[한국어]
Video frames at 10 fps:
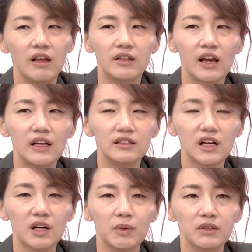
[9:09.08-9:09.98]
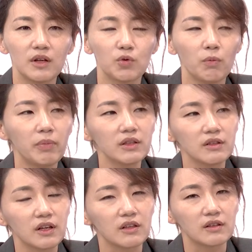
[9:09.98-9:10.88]
내가 이 사람한테 돈
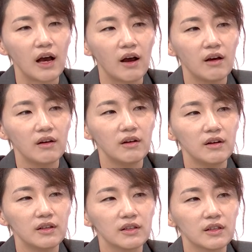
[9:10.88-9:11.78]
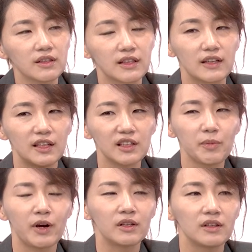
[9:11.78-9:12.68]
받을 게 있다. 내가
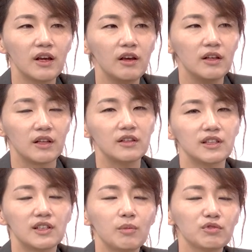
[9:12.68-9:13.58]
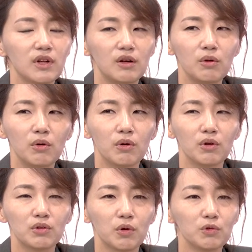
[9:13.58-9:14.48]
상대방한테 난 재산 분할로
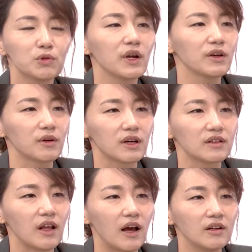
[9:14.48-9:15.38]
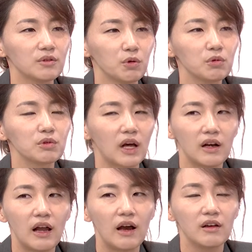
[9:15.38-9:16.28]
돈으로 해결하겠다. 돈으로
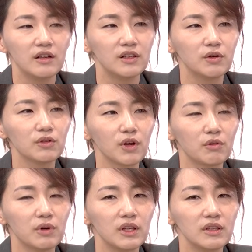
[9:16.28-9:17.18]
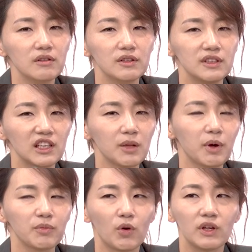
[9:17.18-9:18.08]
달라. 이러는 경우에는
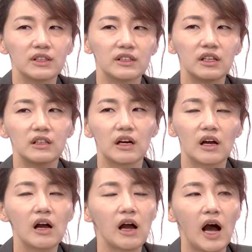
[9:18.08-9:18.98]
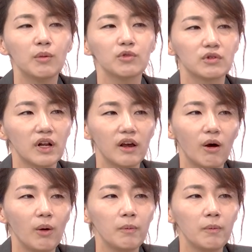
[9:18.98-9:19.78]
상대방 명의의 재산에다가 가압류를 해요.